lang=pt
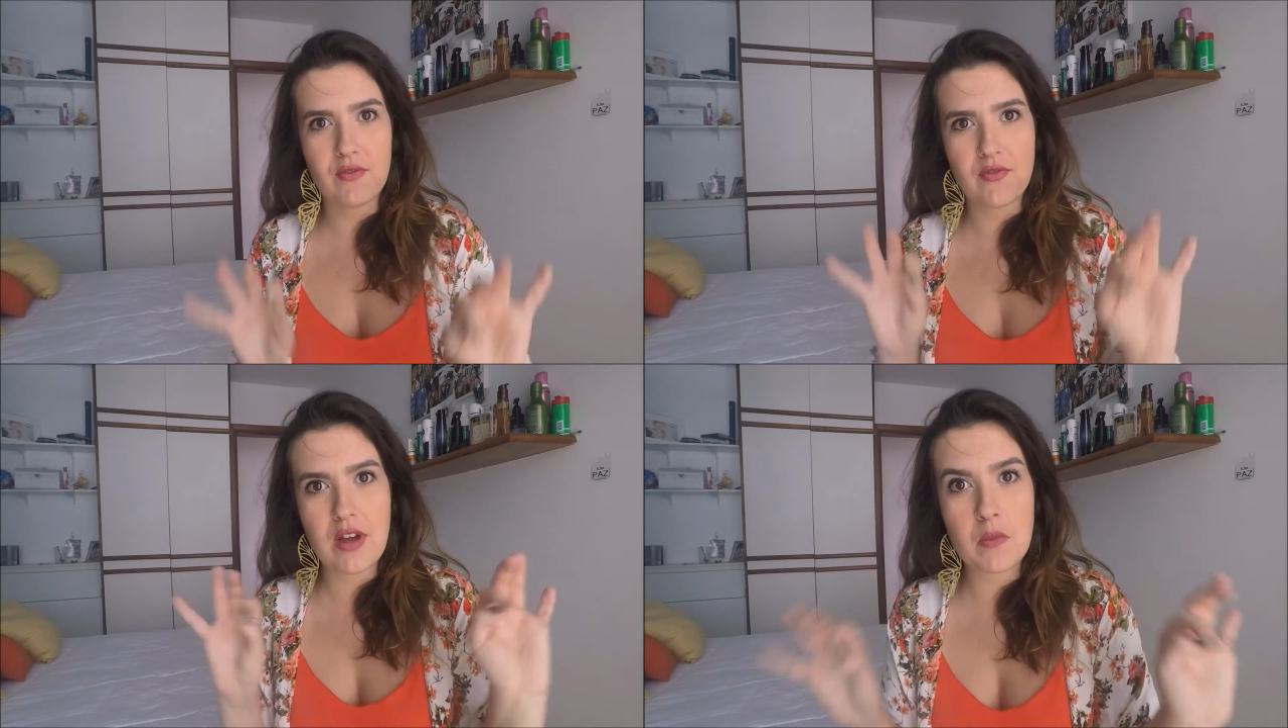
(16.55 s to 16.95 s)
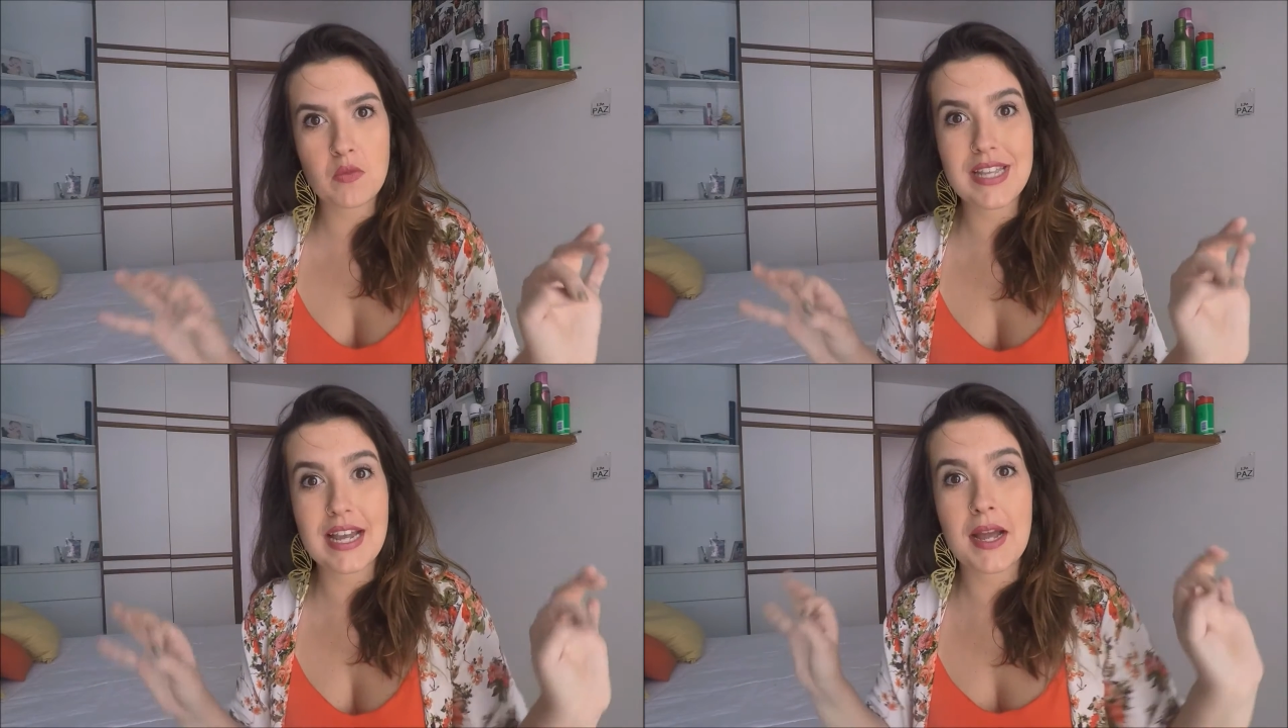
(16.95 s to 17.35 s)

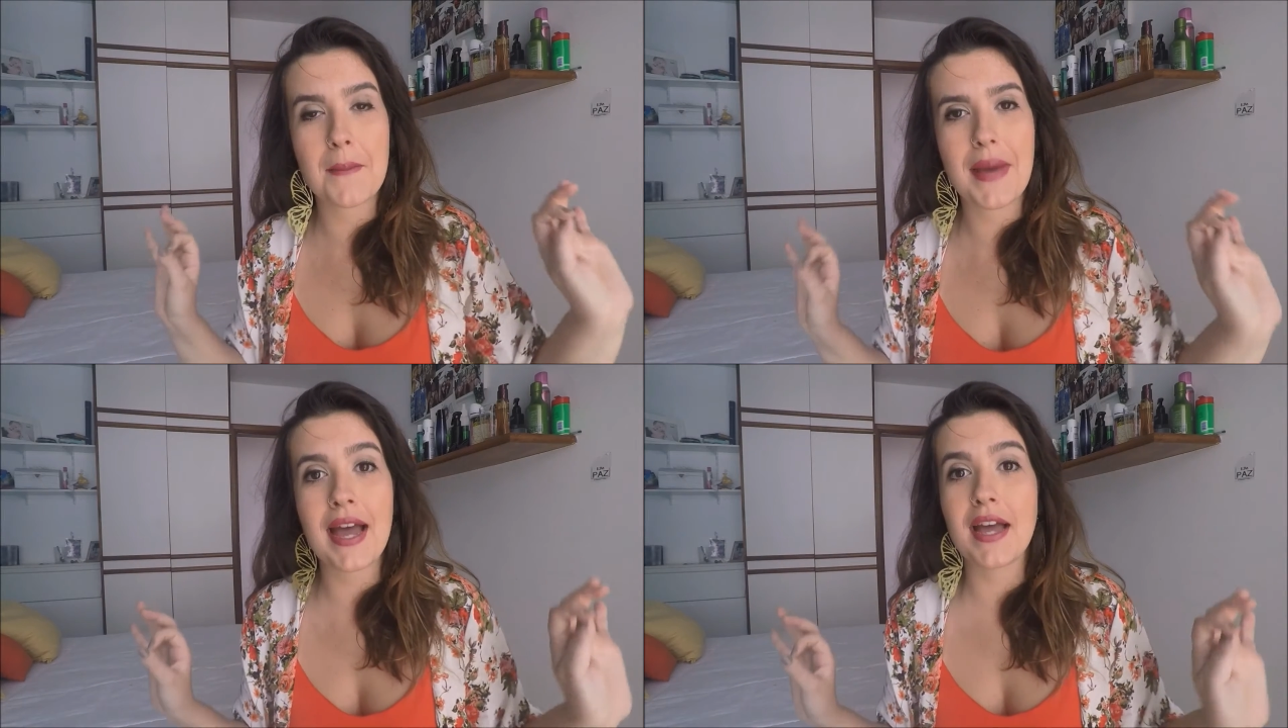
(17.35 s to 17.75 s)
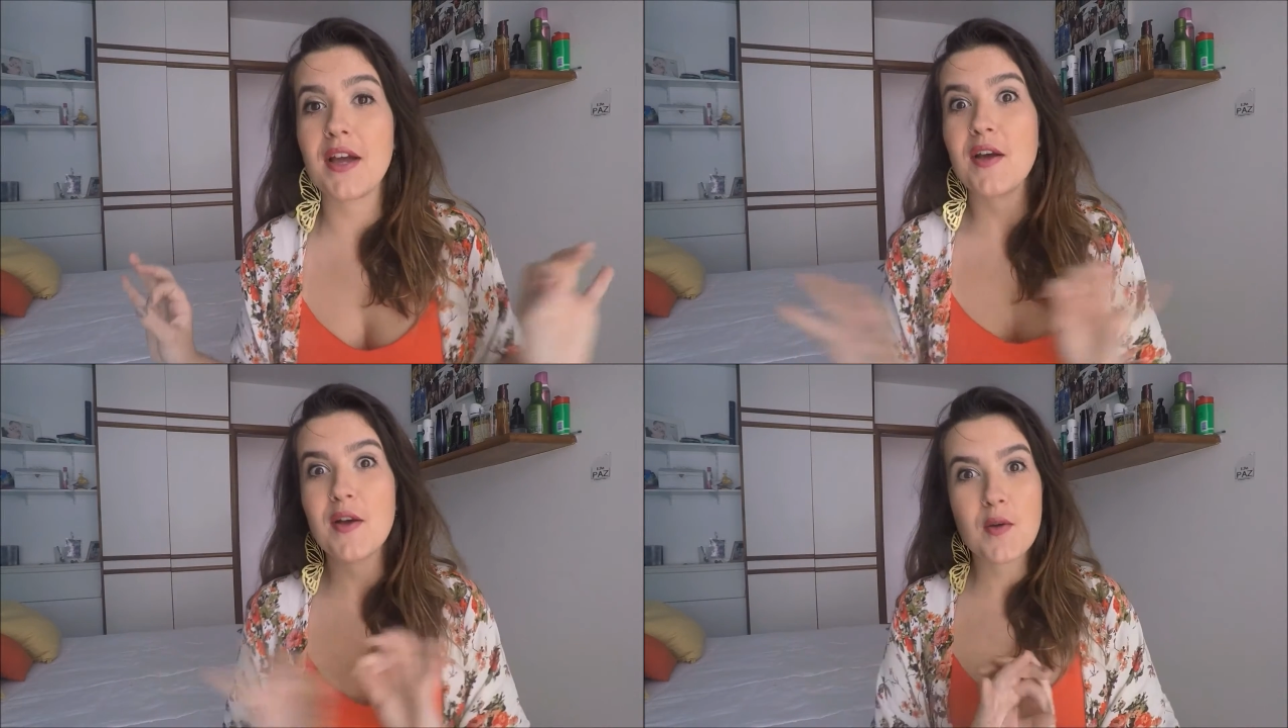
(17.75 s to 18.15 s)
Vamos acabar
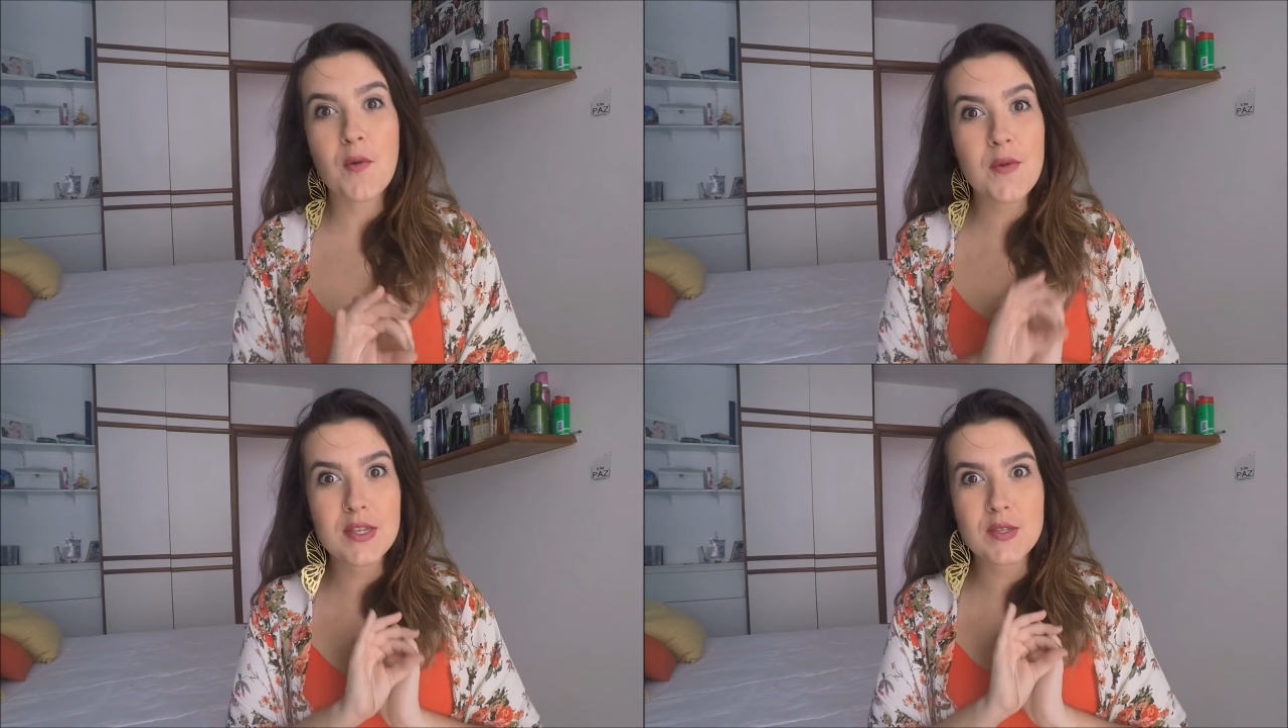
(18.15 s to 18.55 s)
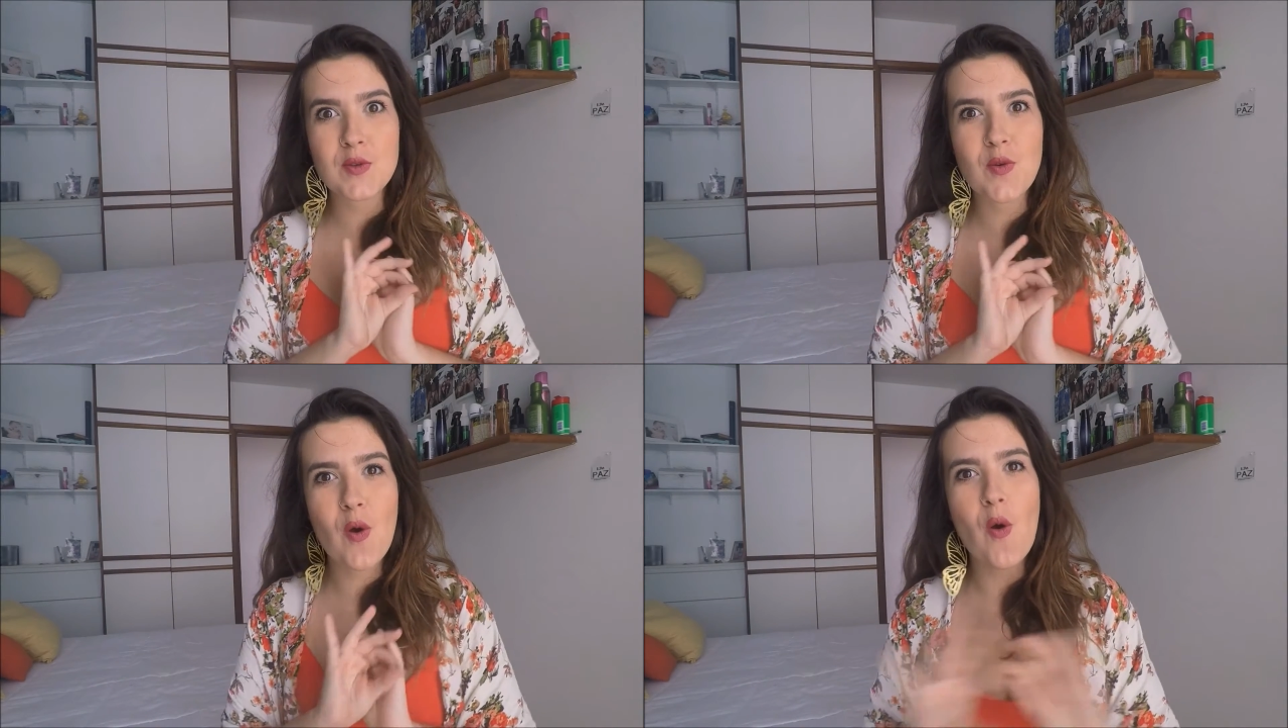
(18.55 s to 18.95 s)
com
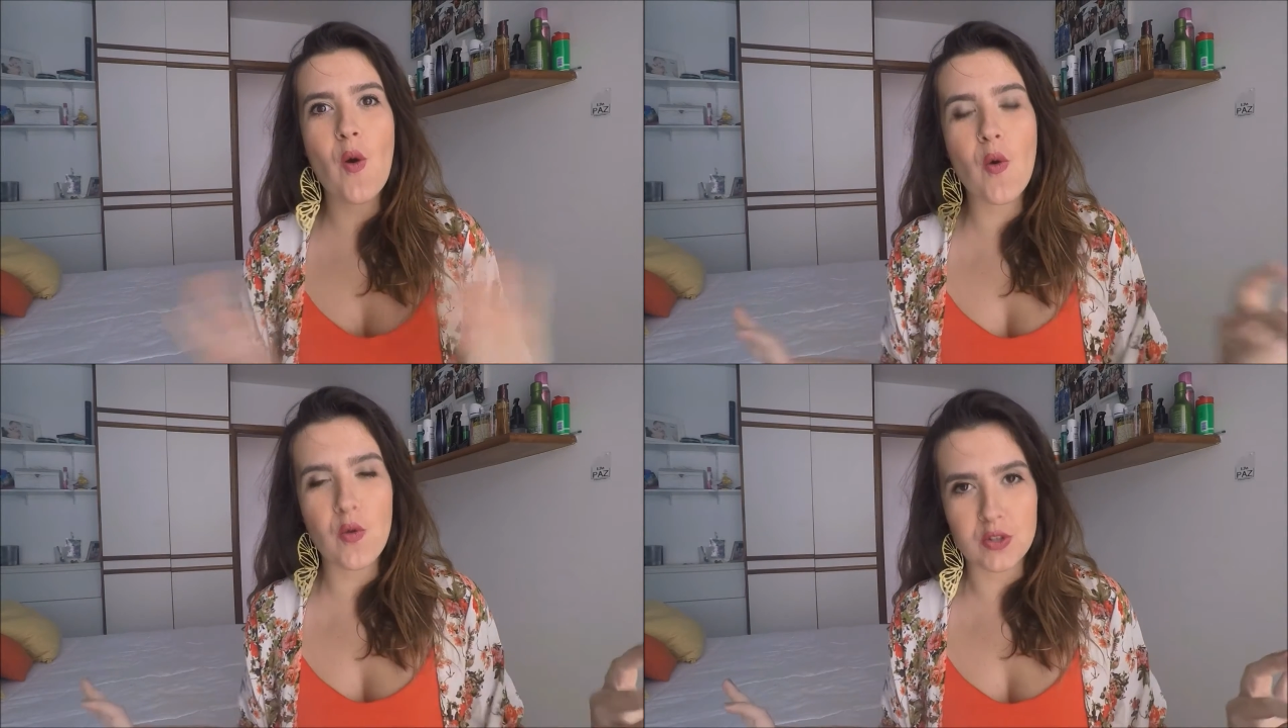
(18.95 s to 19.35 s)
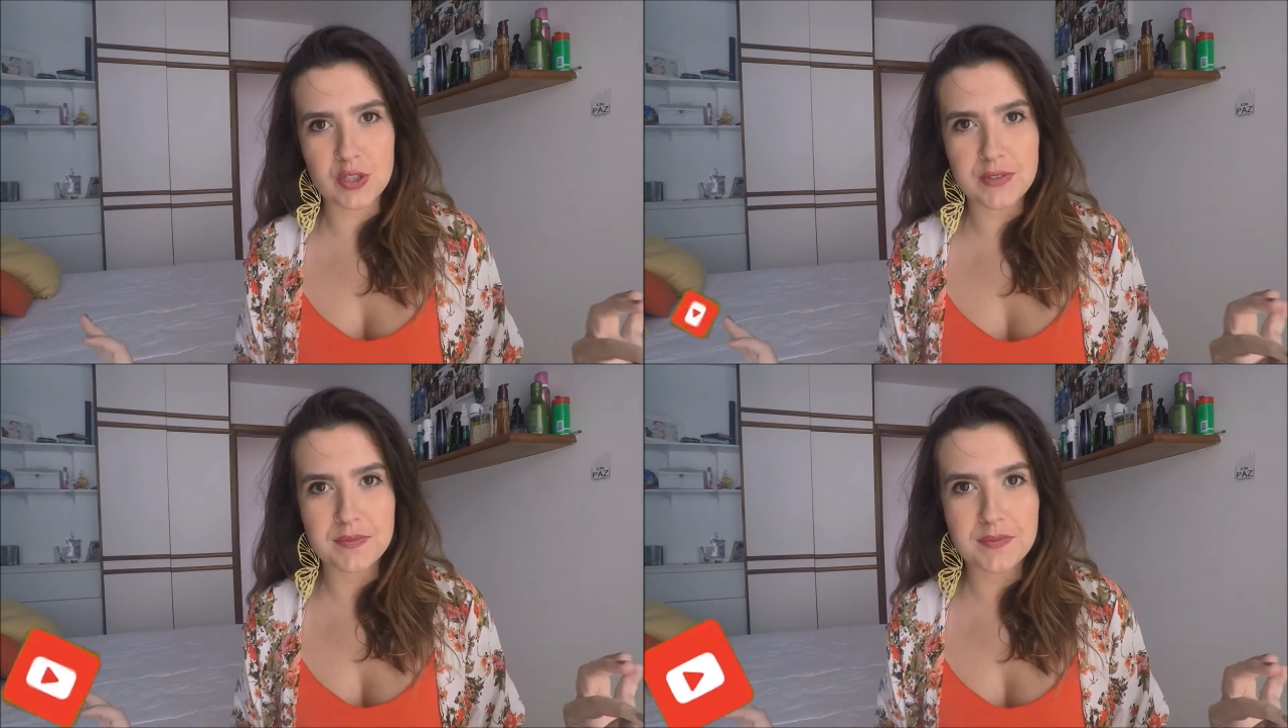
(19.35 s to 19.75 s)
isso
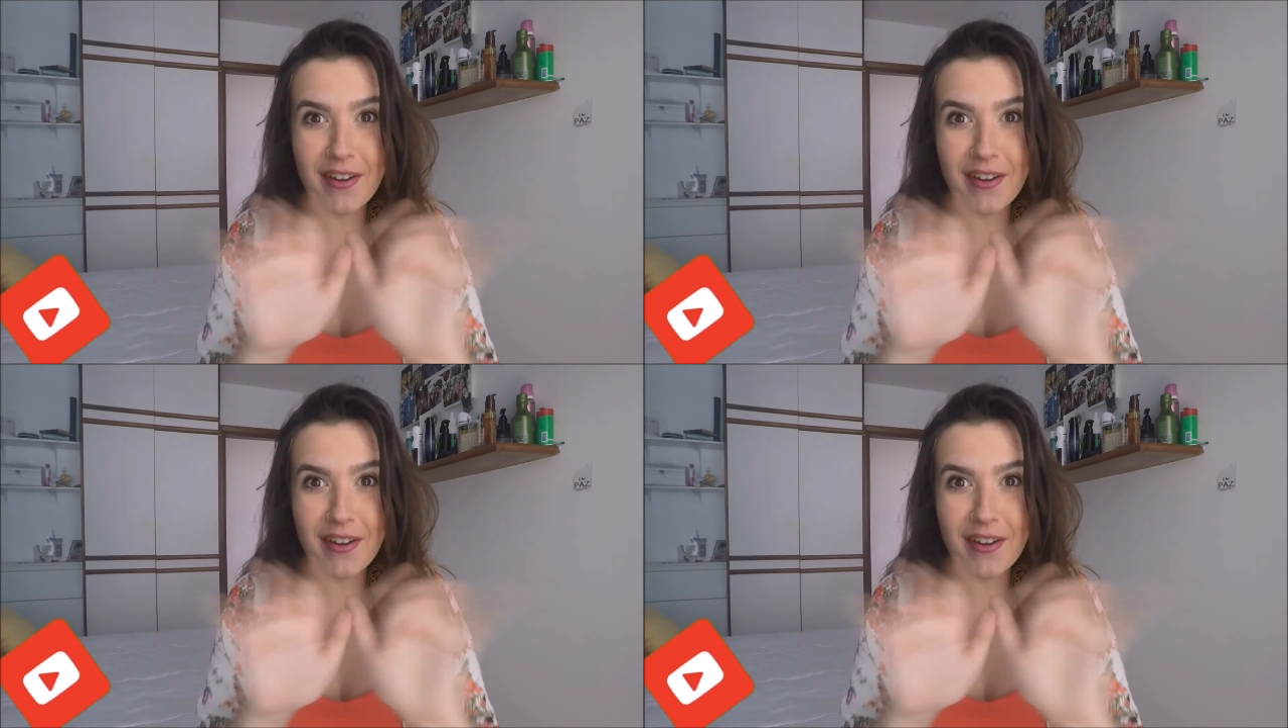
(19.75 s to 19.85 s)
hoje.